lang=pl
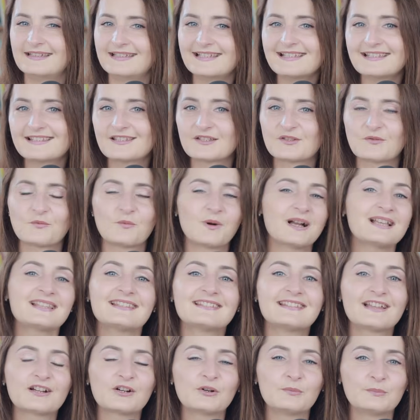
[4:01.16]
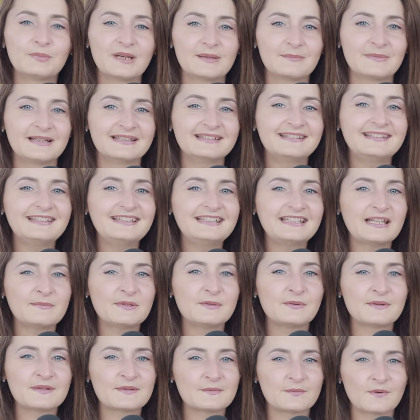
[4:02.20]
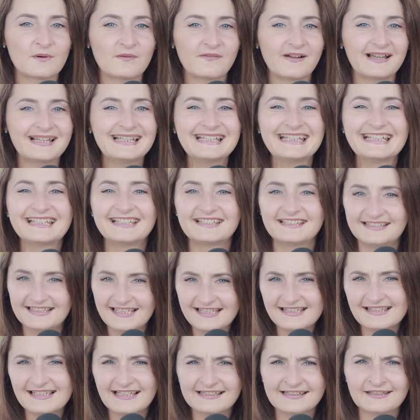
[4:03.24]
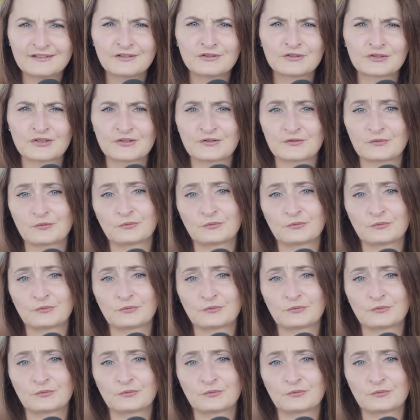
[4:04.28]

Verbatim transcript: Jesteś łasy na komplementy i na miłe słowa nie dlatego, że